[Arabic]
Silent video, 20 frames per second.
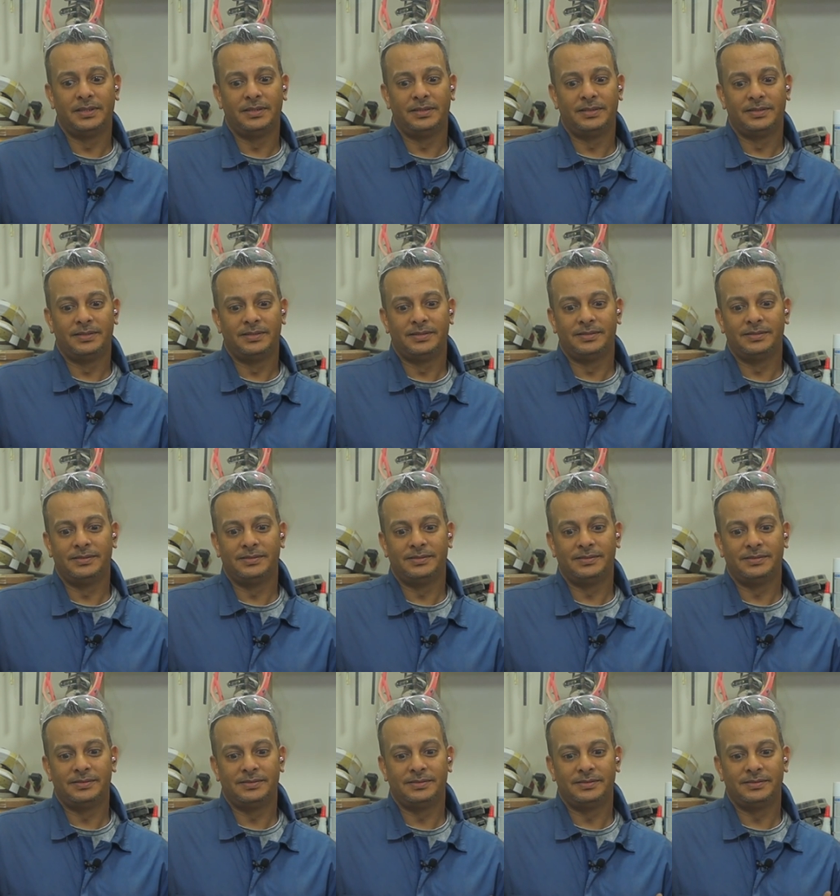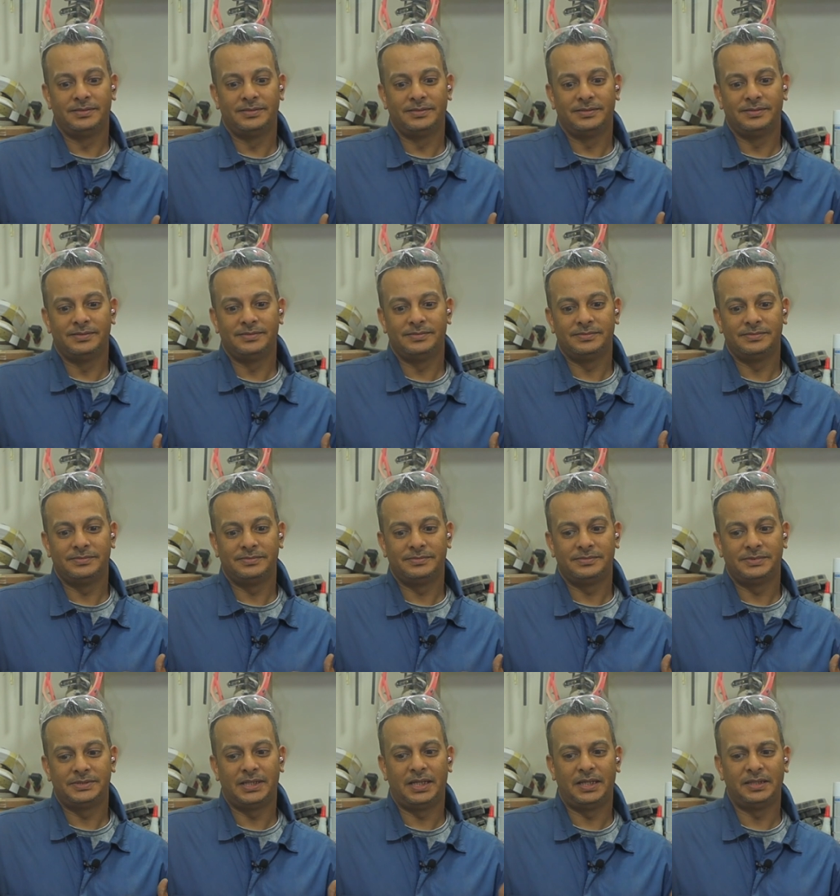آه،
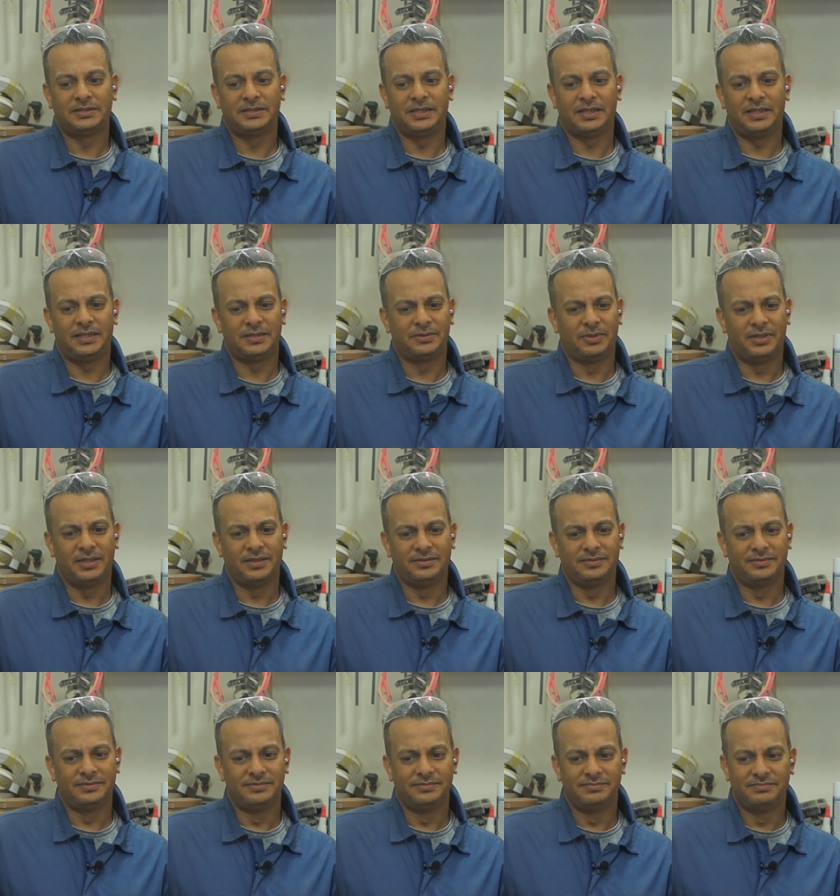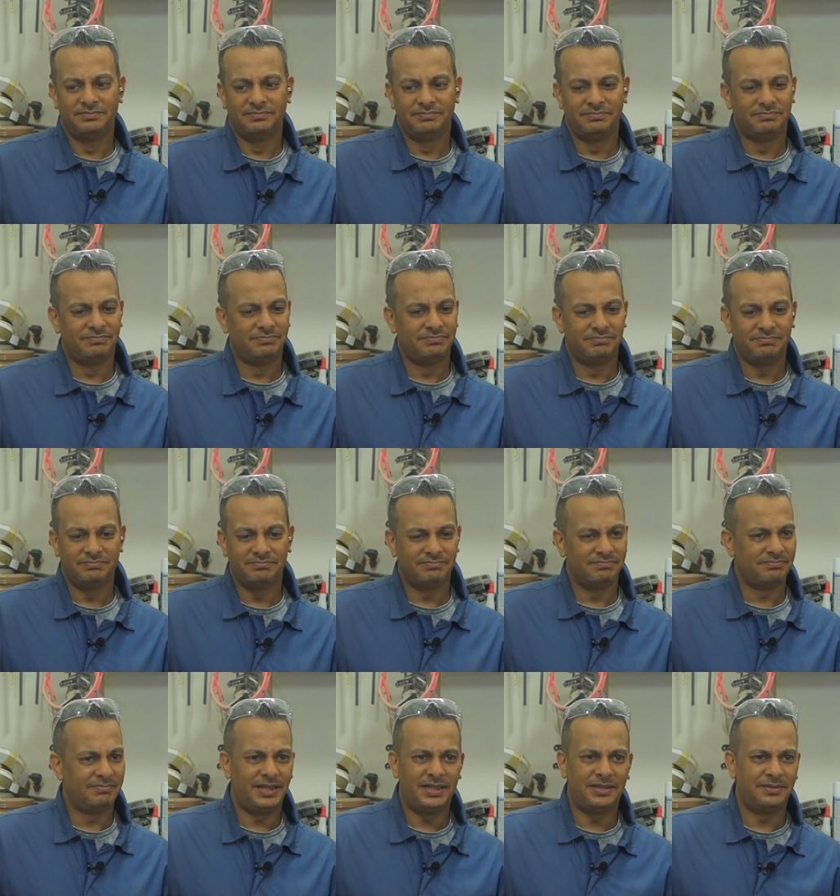اشتغلت شغلات وايد
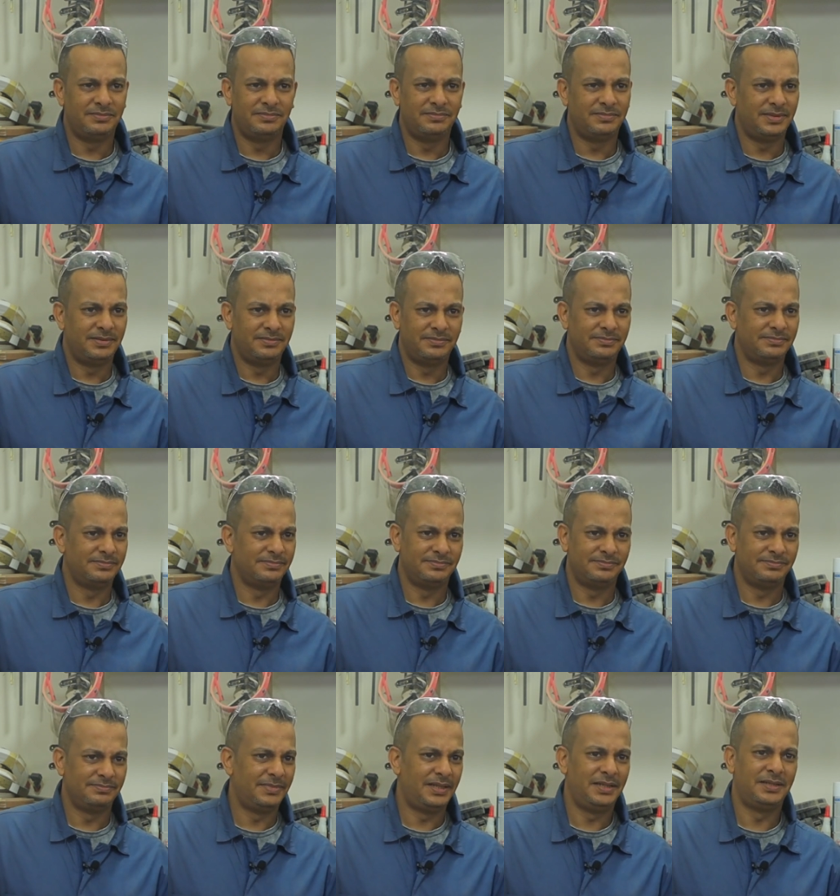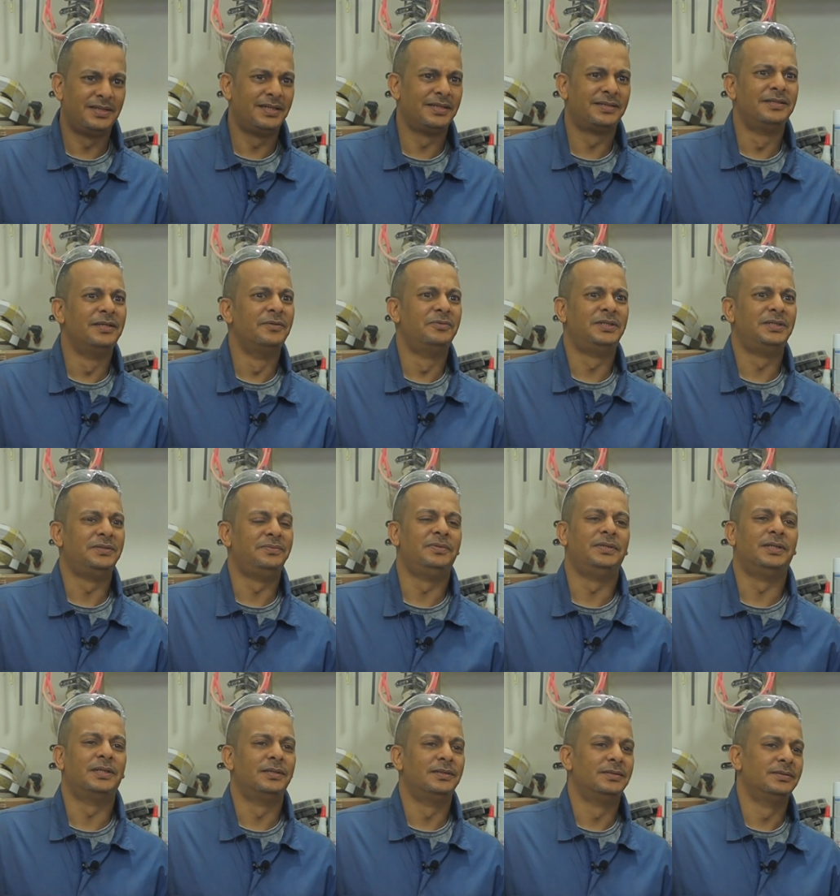ما ما, ما لقيت نفسي
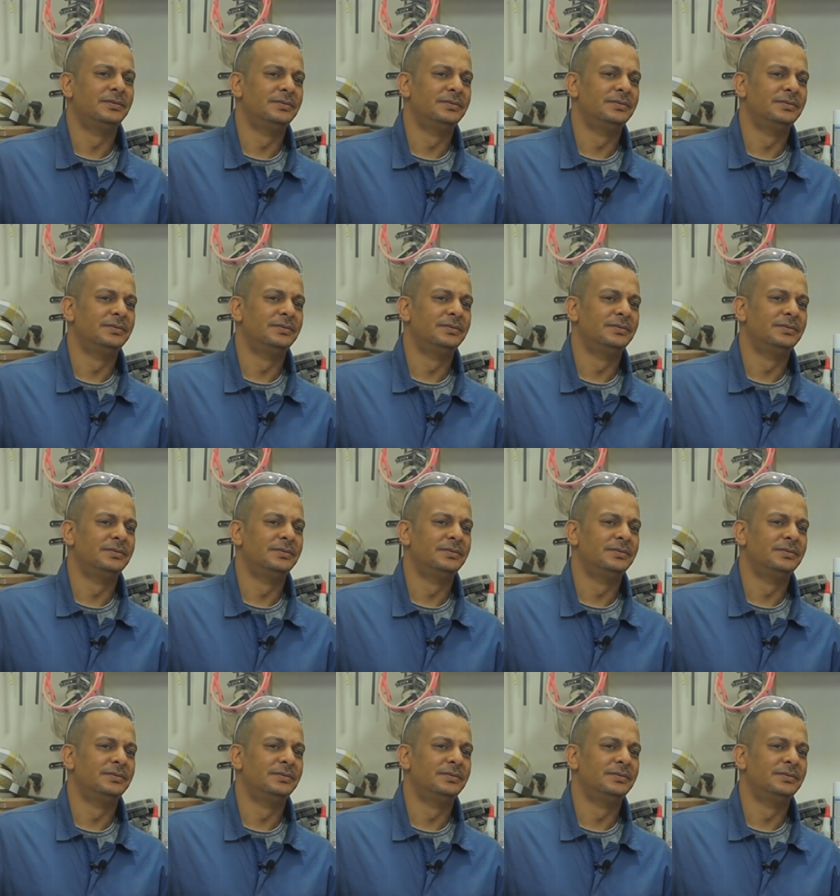فيها